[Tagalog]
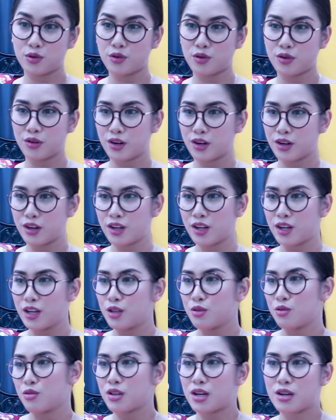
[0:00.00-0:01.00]
or
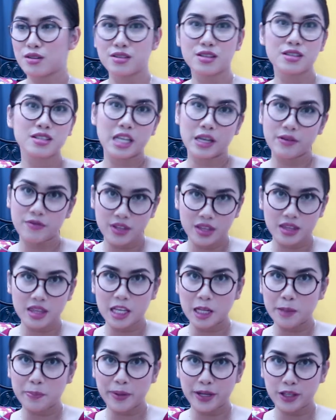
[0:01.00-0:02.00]

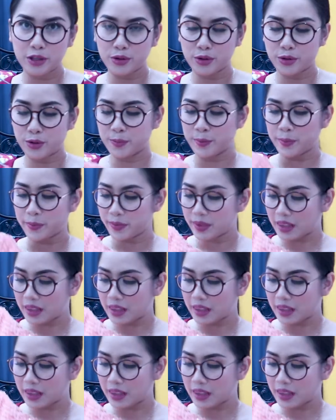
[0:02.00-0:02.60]
2017 pa to.